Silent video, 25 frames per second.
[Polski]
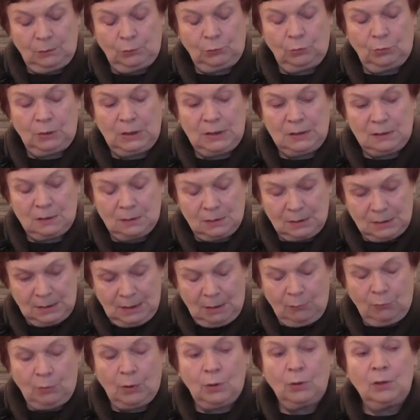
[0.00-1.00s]
które
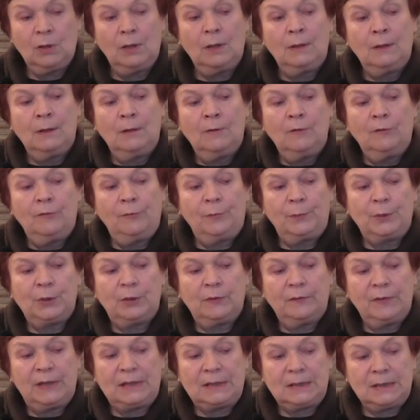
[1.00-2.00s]
zostało
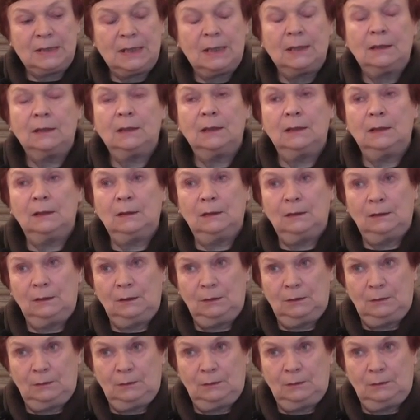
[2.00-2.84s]
wprowadzane